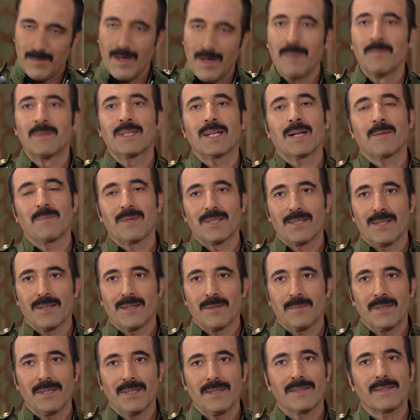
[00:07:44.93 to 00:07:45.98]
بأمرك
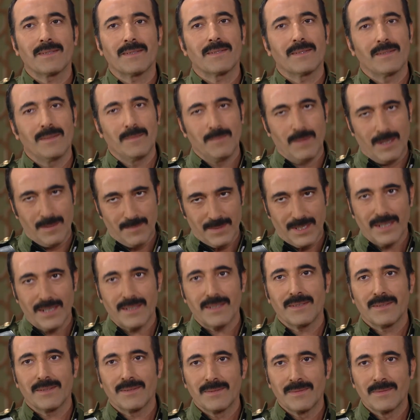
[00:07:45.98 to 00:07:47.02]
مظهر بيك
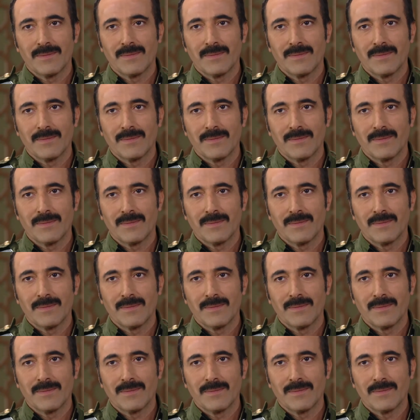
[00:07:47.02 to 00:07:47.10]
بأمرك